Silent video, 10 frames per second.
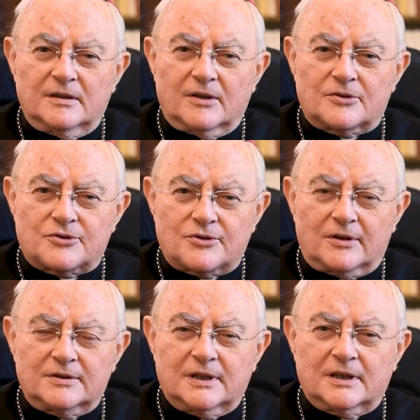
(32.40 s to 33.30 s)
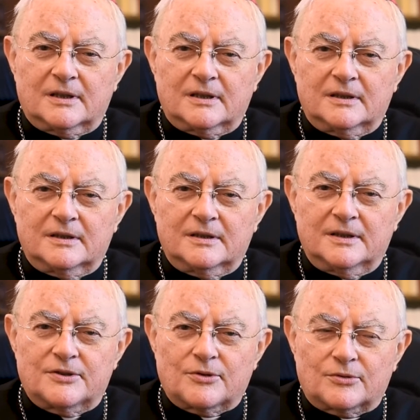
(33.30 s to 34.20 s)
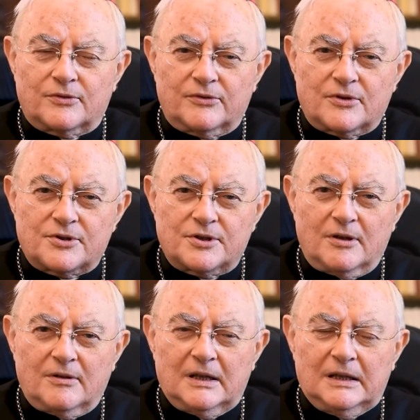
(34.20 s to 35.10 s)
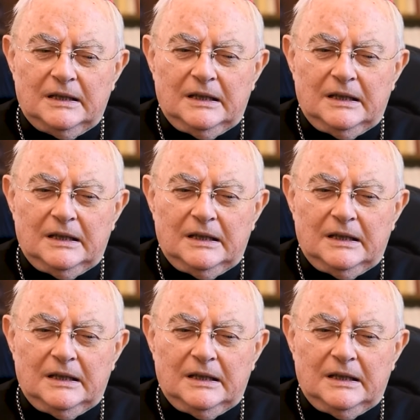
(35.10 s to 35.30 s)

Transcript: ochrzczonych i członków Kościoła,